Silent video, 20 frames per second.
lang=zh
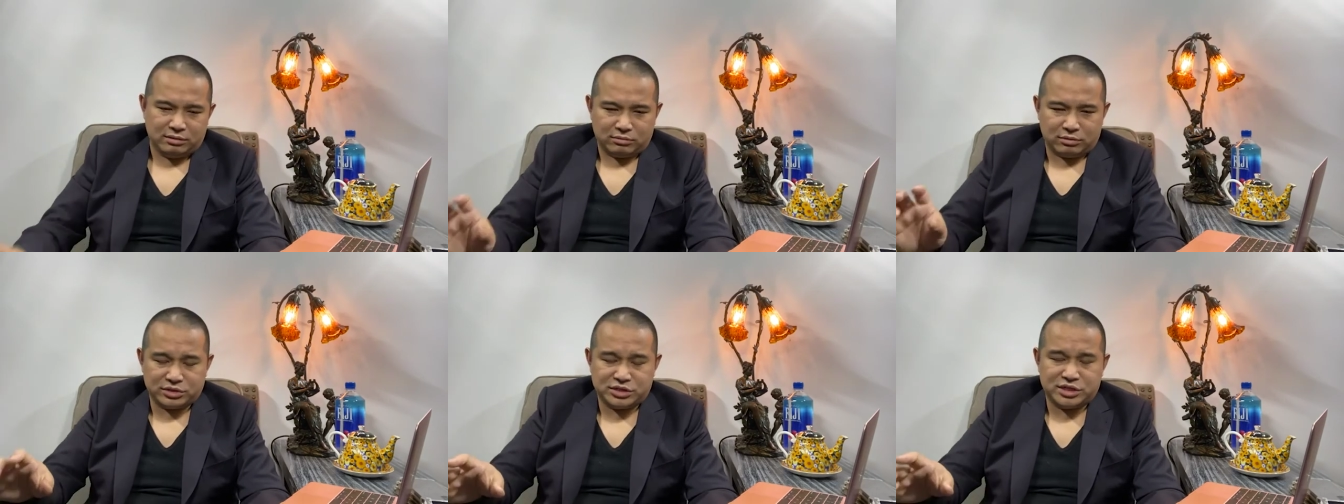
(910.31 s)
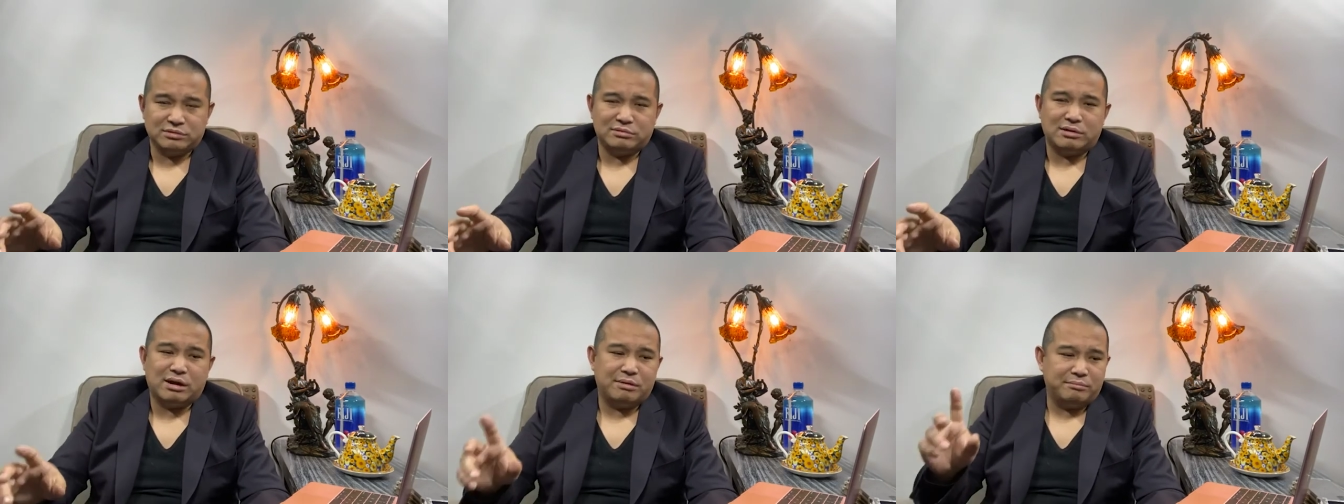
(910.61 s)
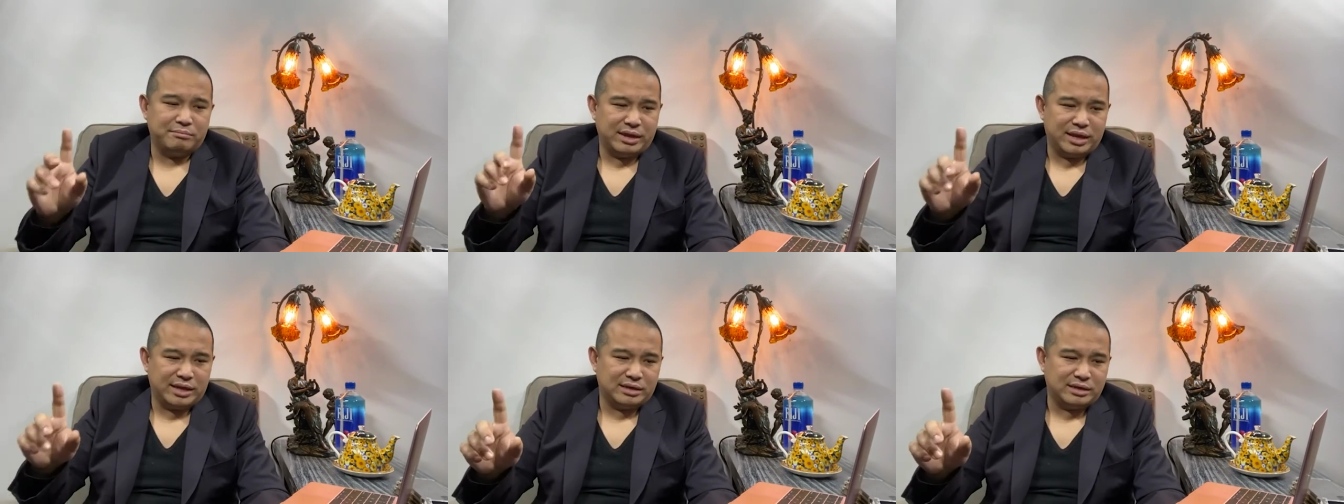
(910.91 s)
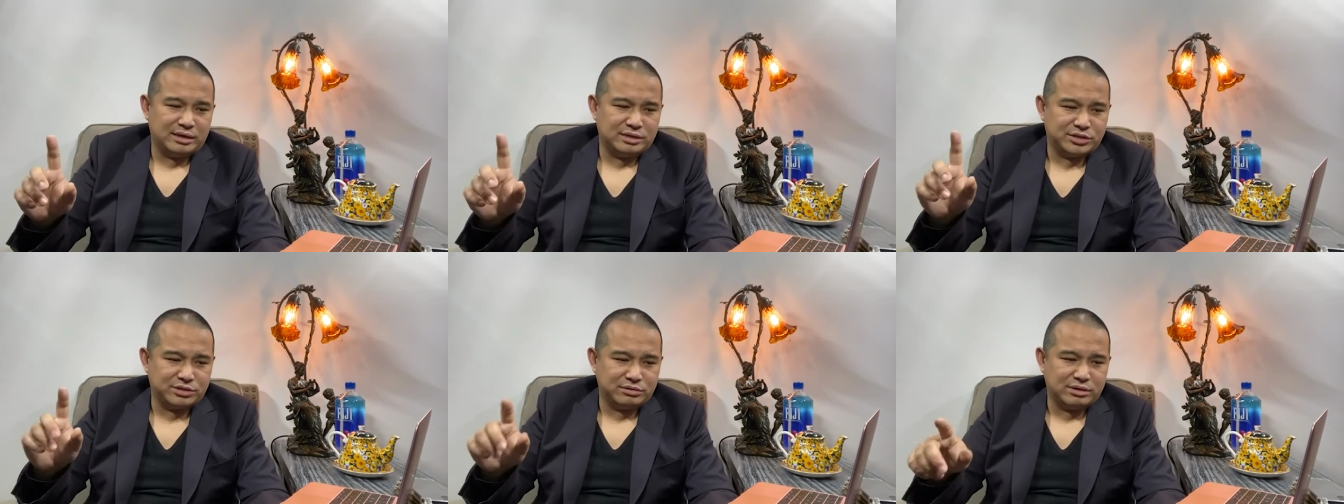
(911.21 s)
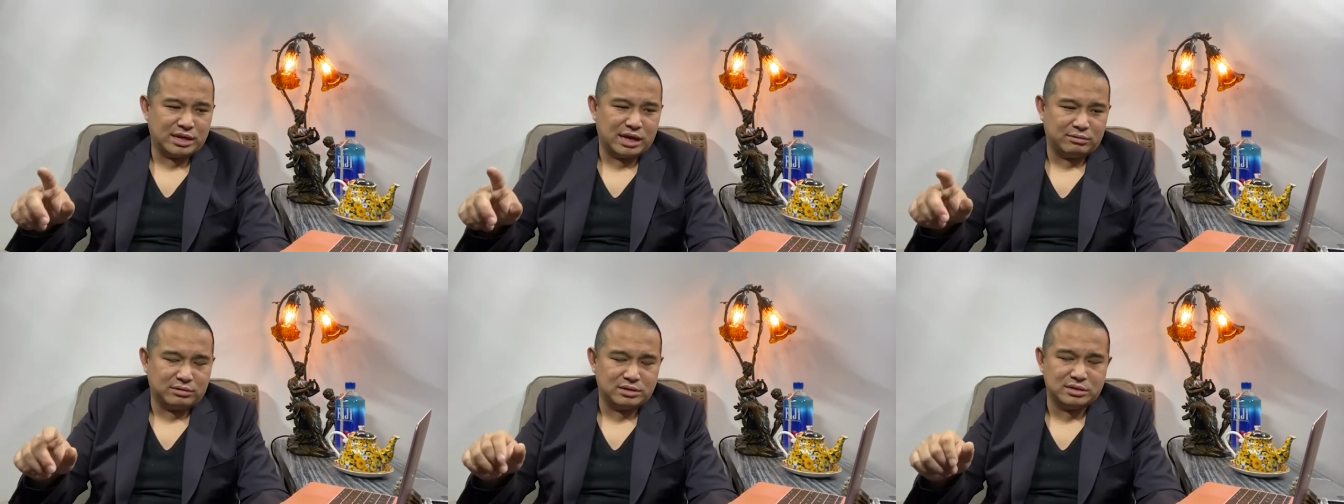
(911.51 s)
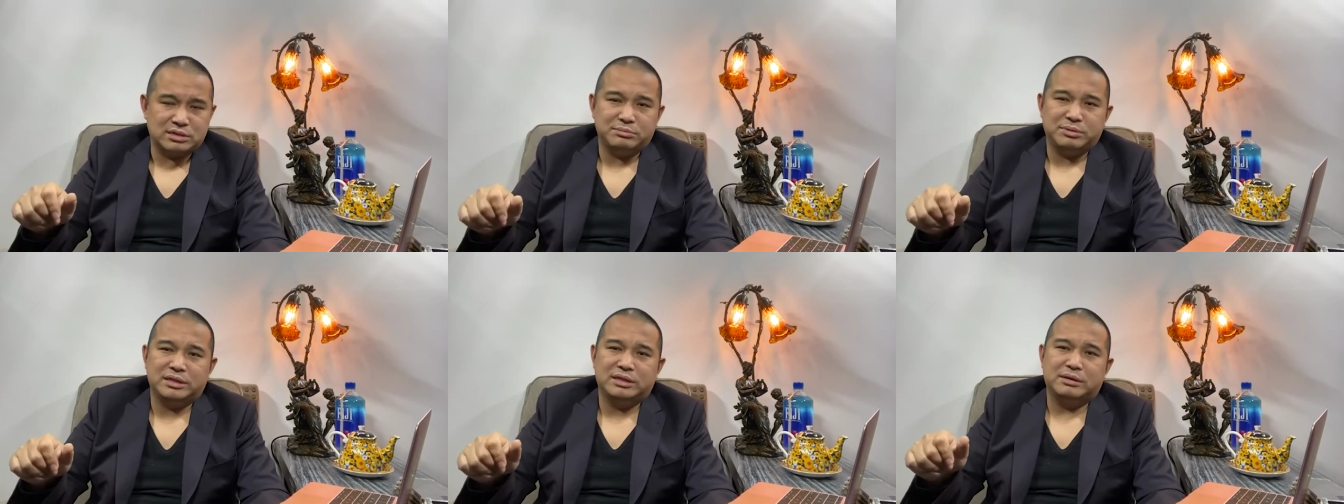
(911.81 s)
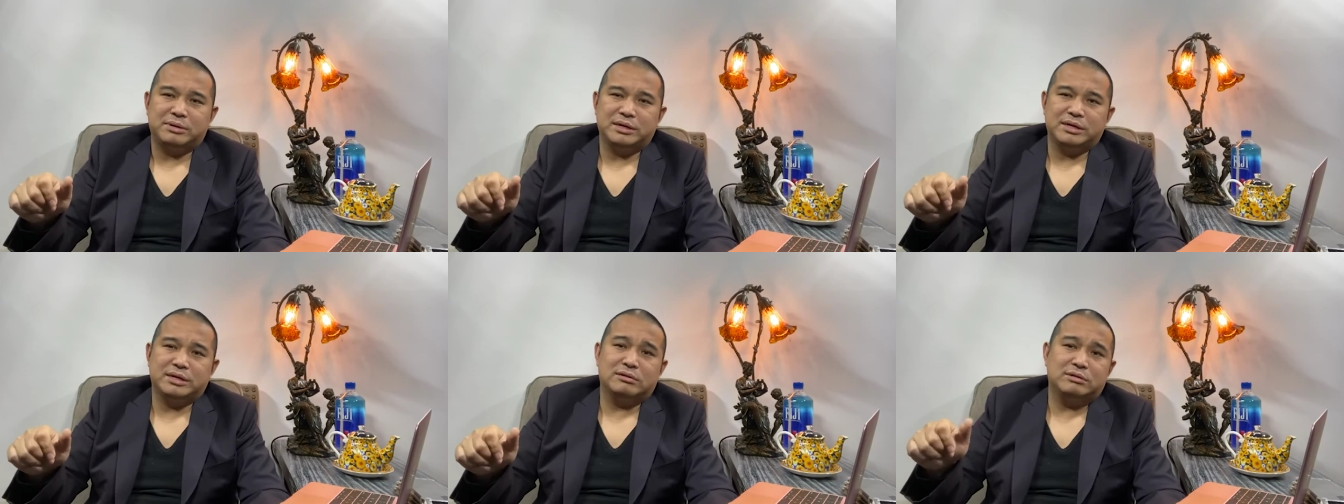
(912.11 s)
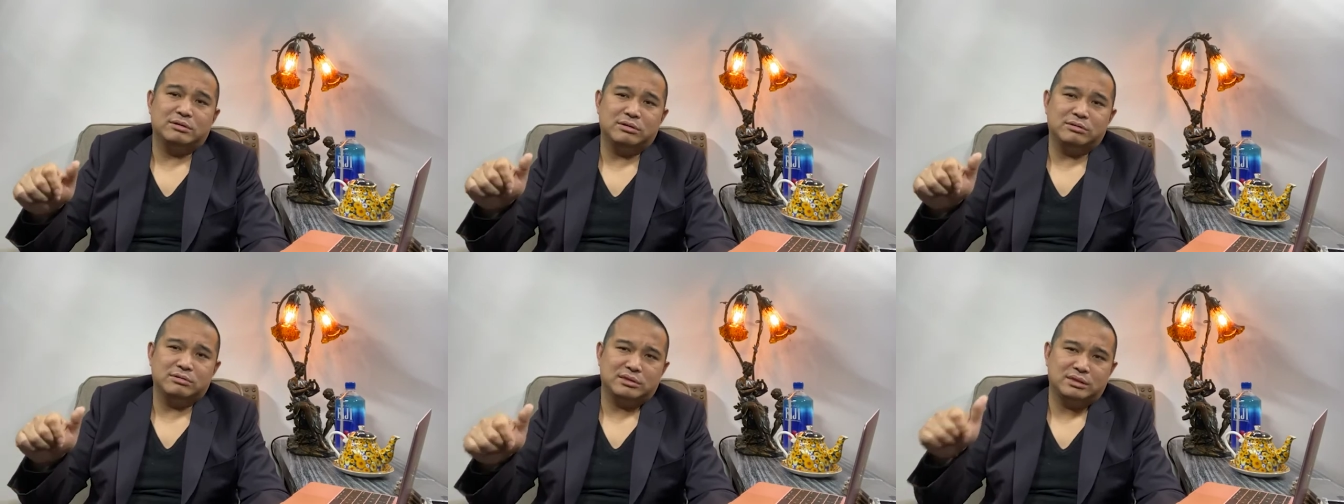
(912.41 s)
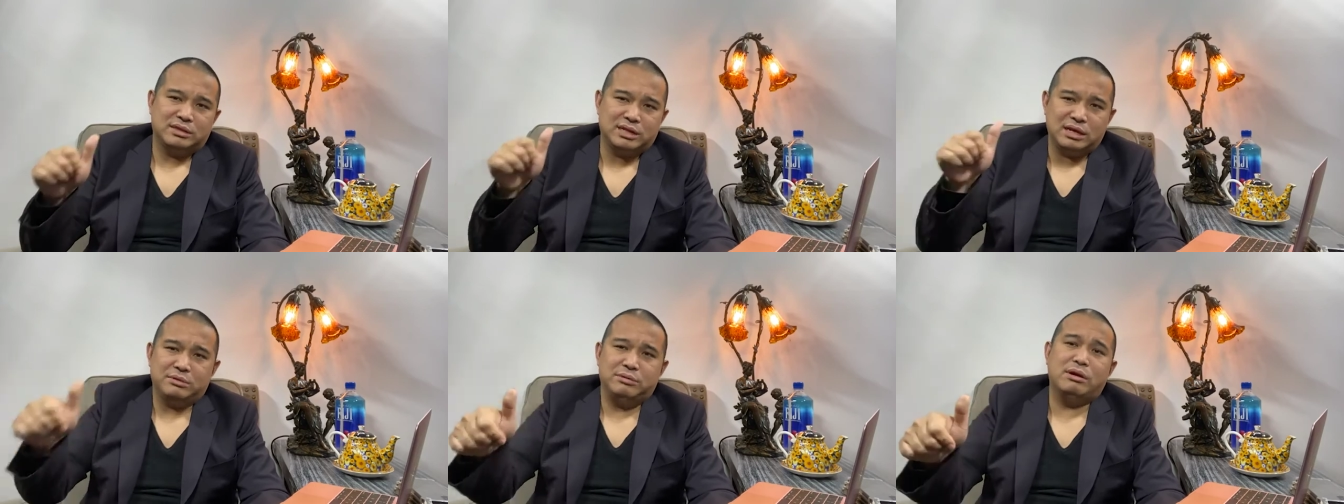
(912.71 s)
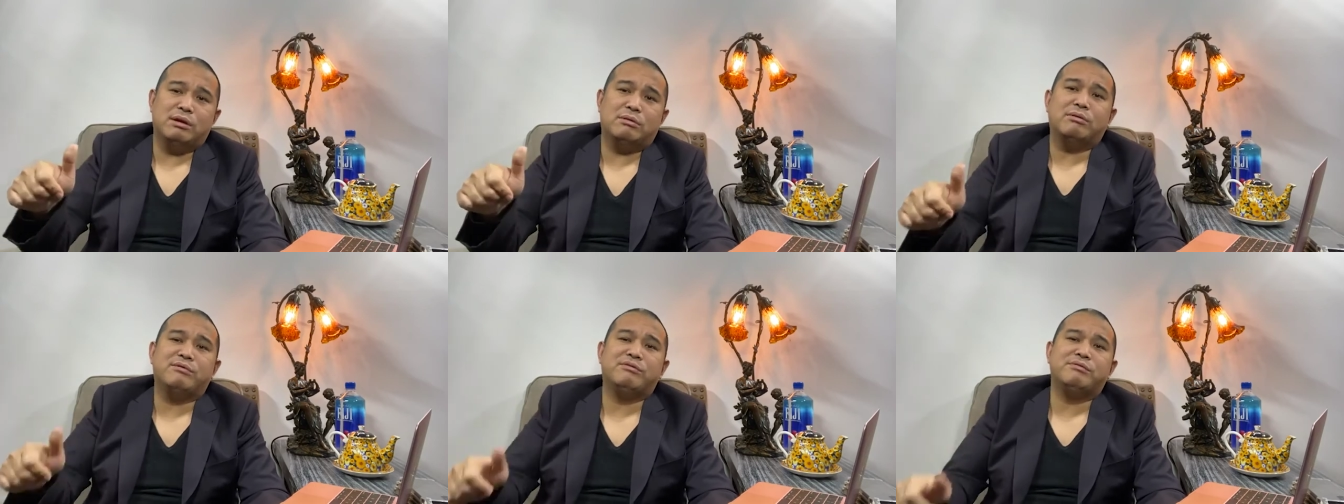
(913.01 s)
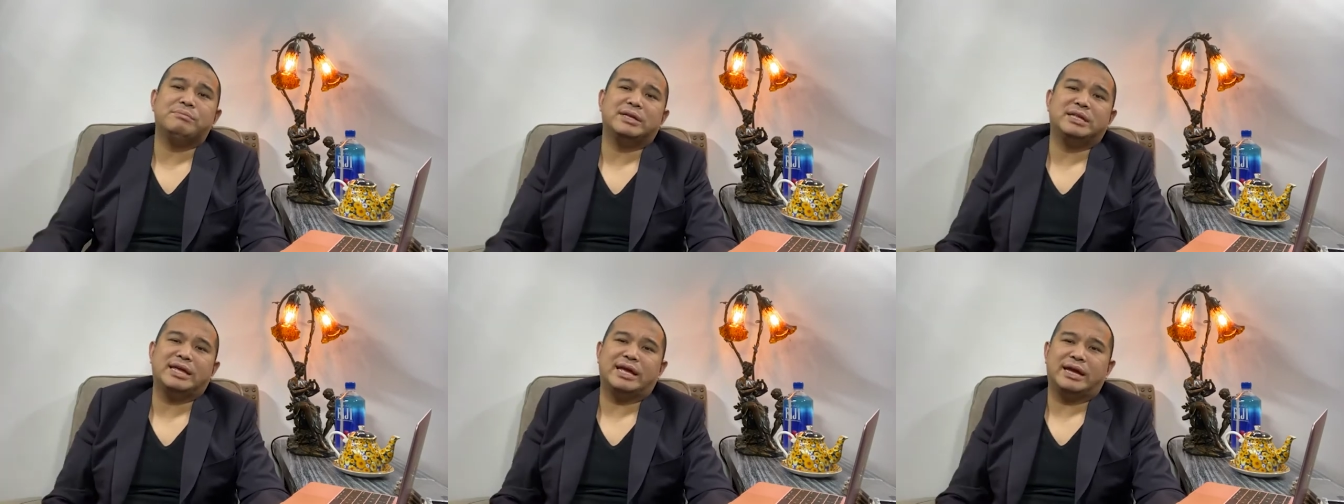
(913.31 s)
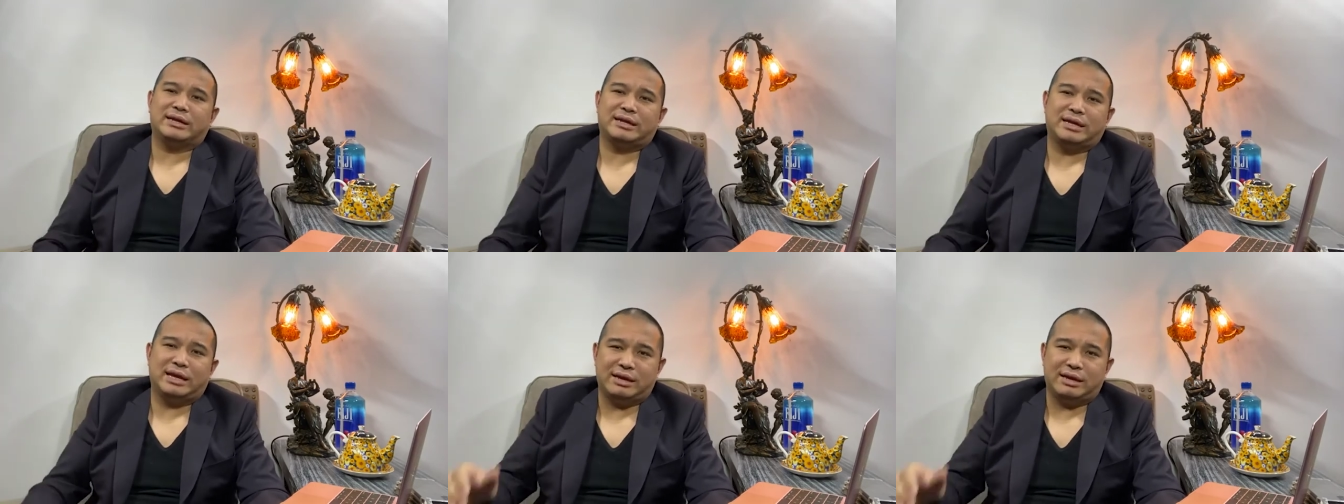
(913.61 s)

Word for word: 我希望每一个收看我视频的朋友都订阅我粉米点，